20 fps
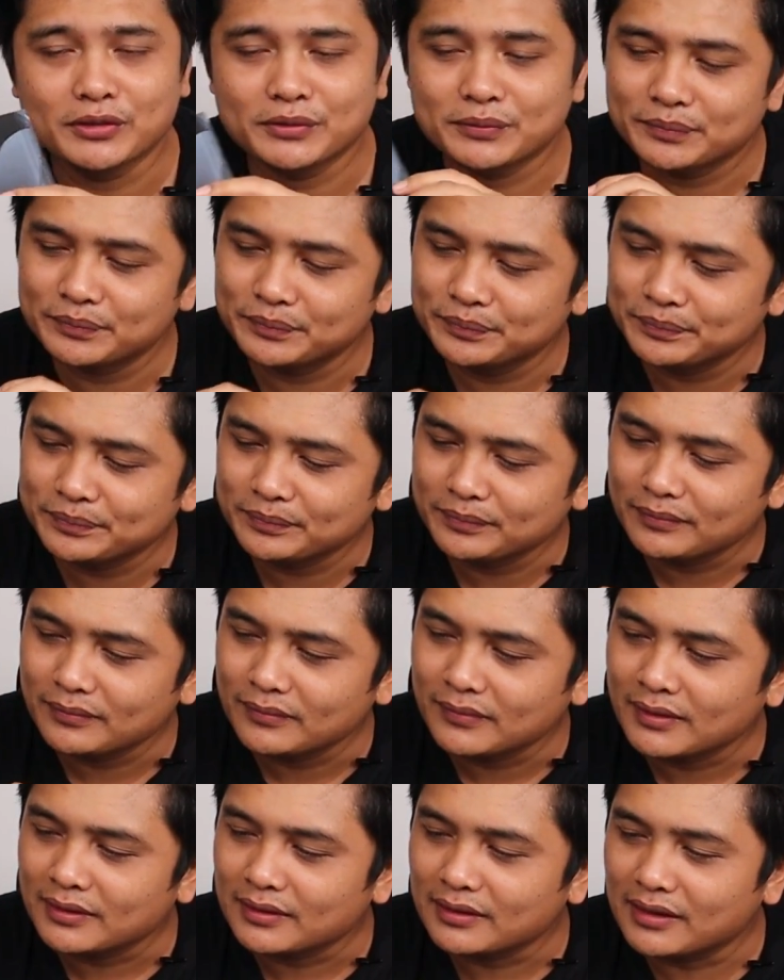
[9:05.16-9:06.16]
gitu
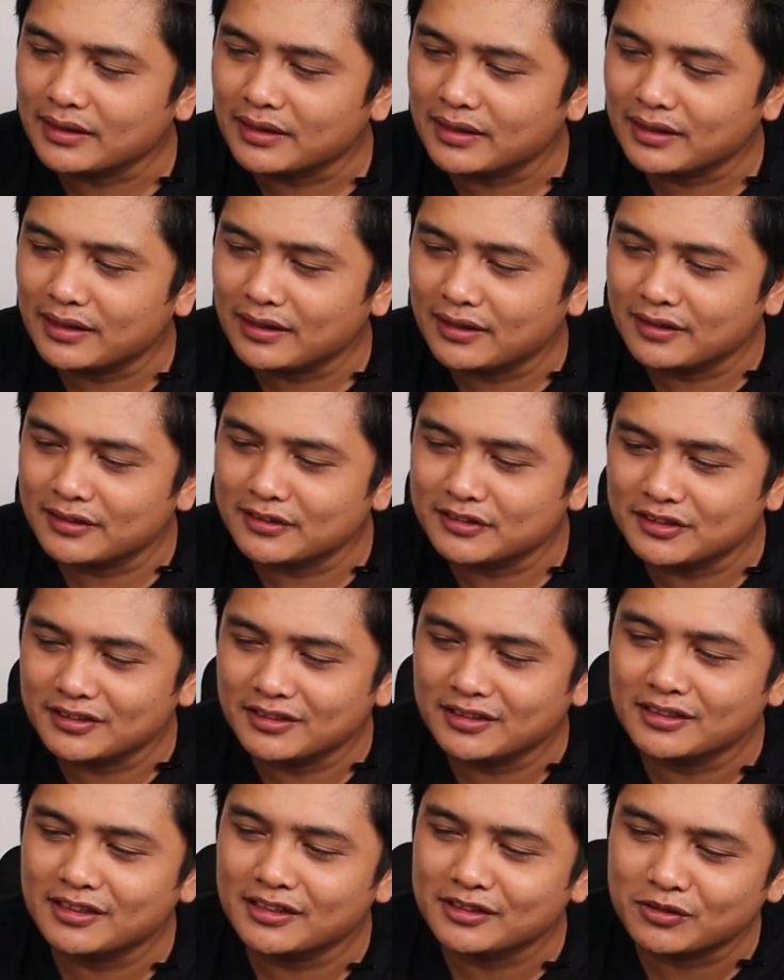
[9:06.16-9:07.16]
dan di
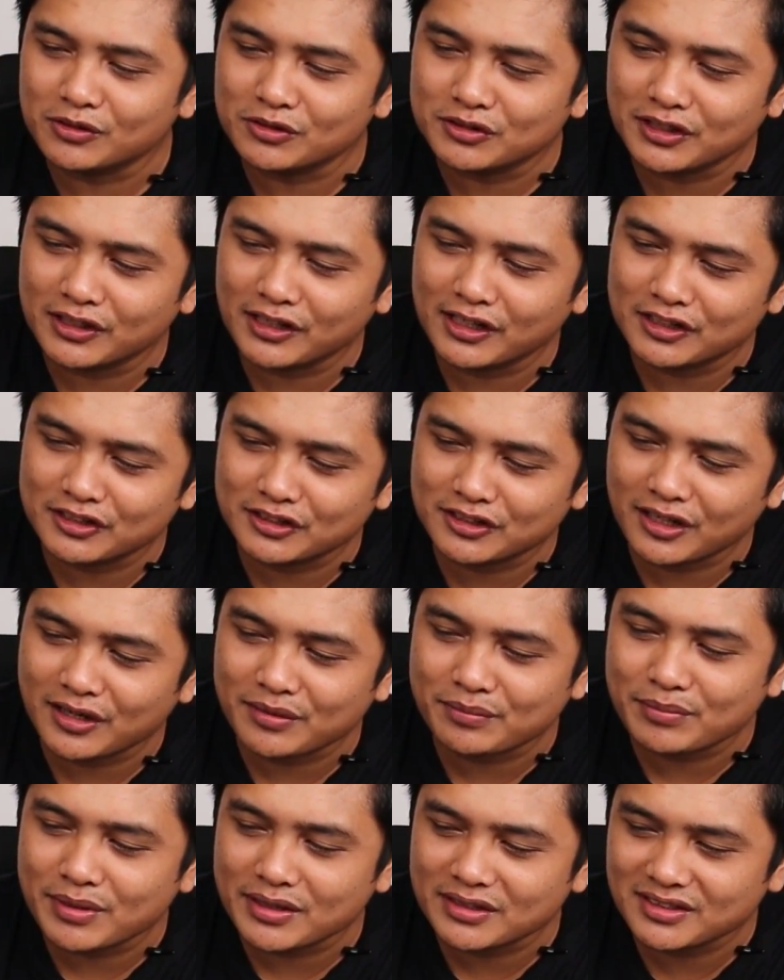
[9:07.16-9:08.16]
sini ada tulisan extra
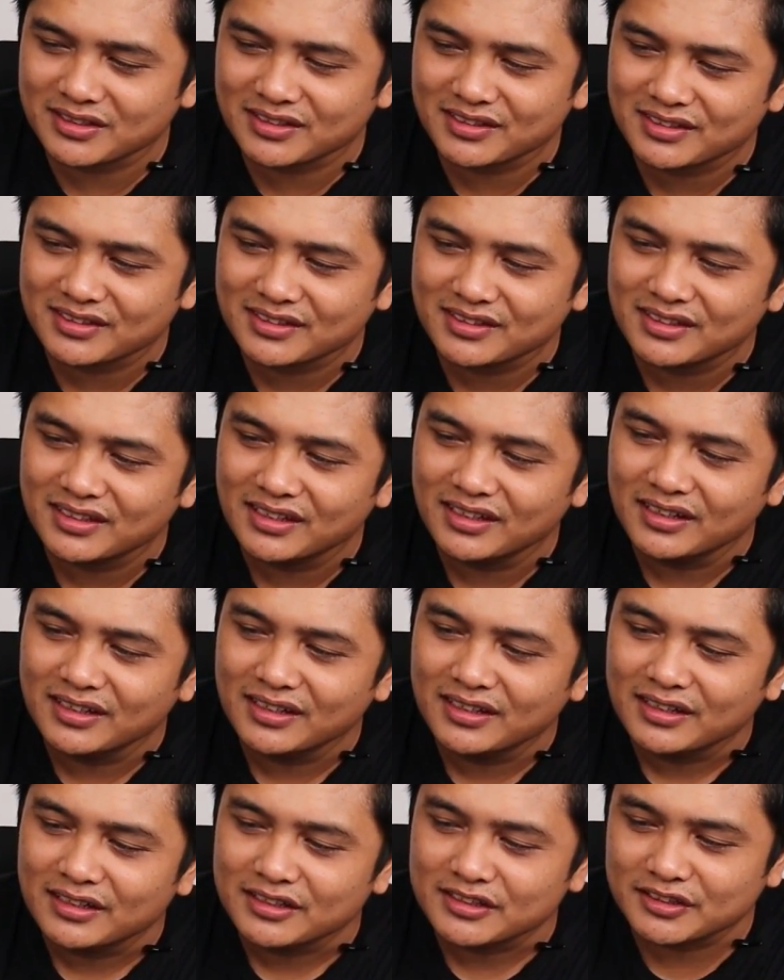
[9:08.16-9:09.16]
bass
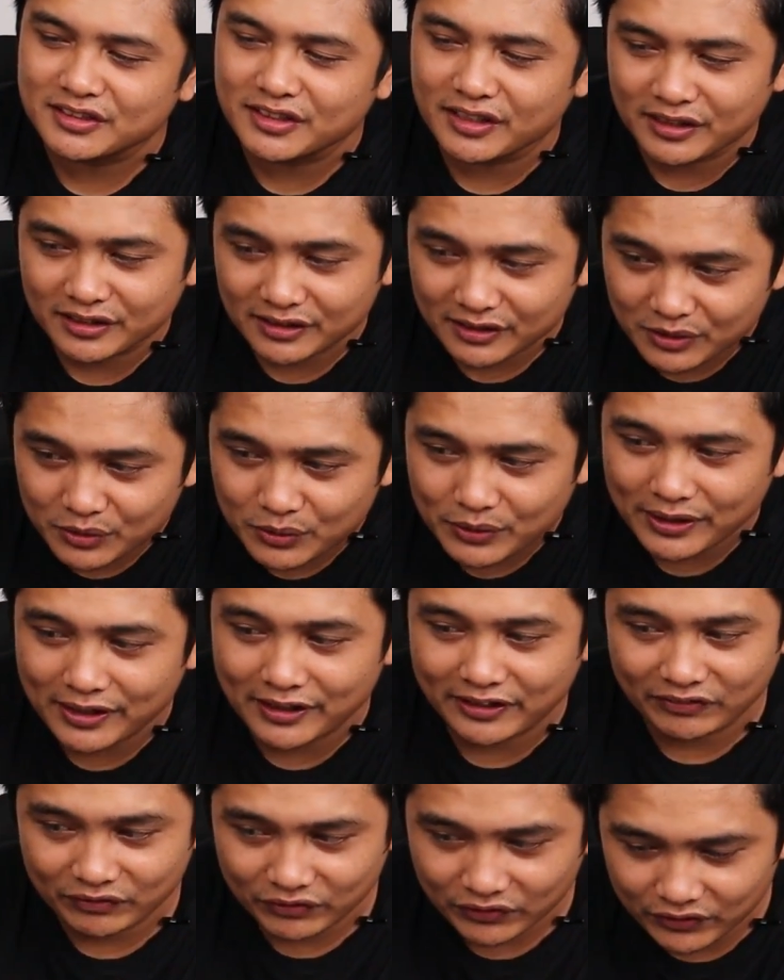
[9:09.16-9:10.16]
stereo
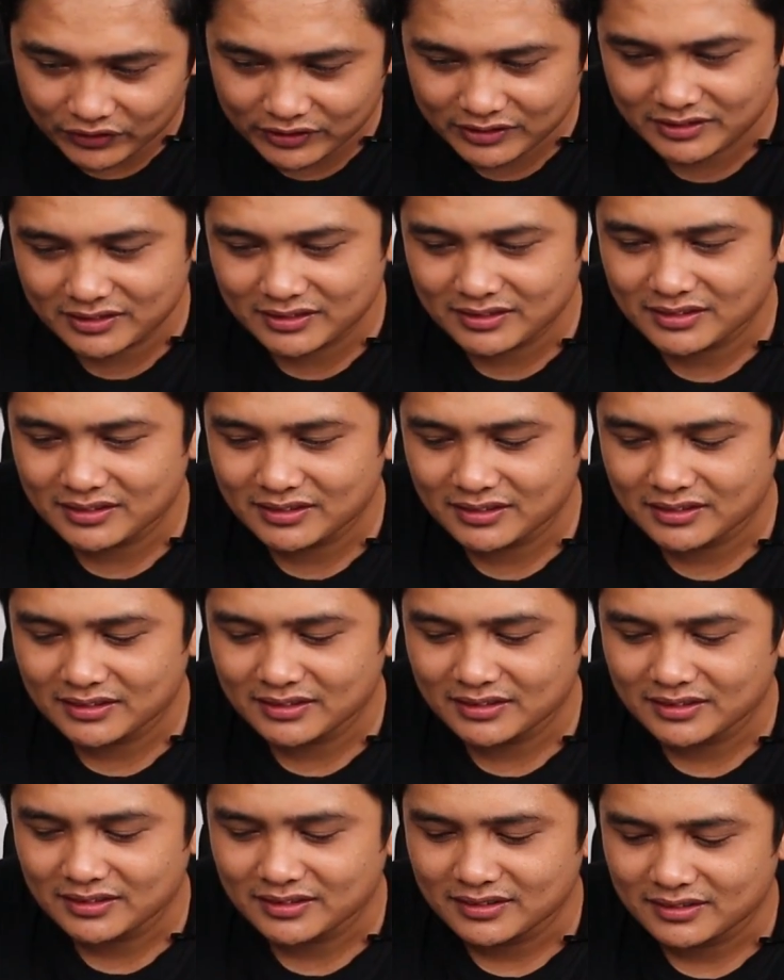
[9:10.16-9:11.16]
headphone
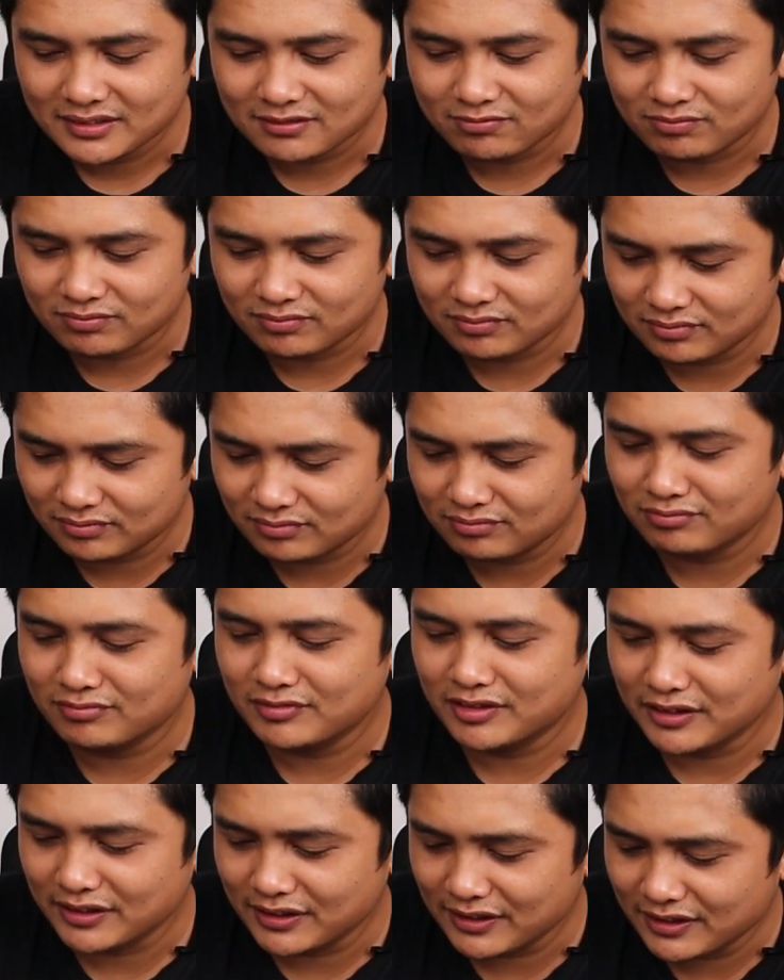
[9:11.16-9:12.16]

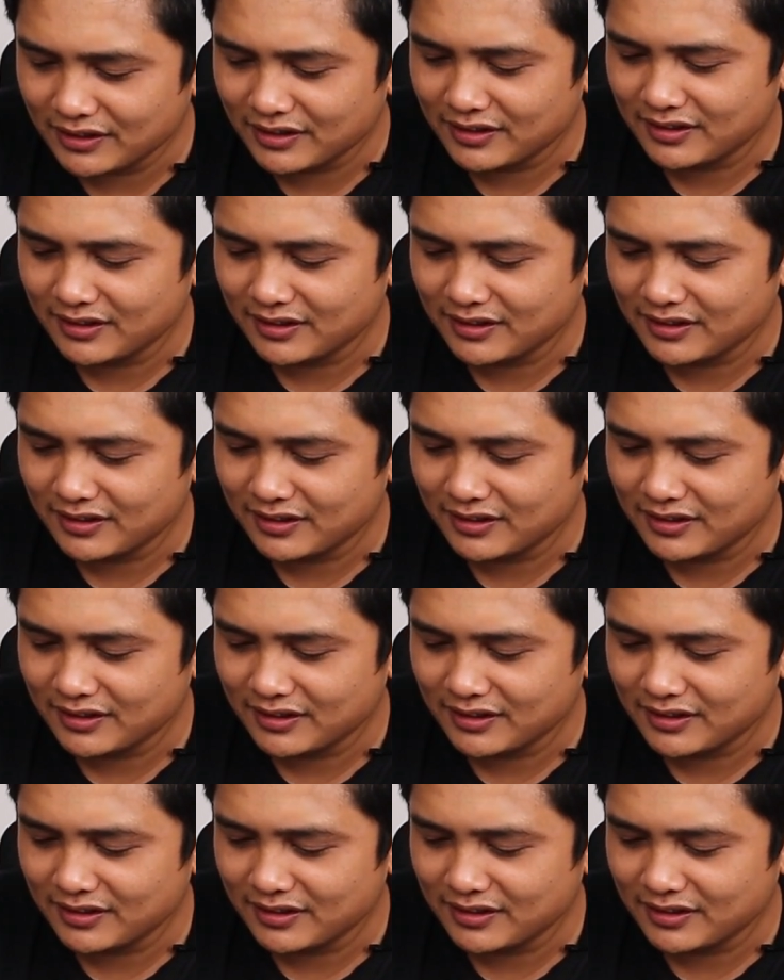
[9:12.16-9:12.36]
oke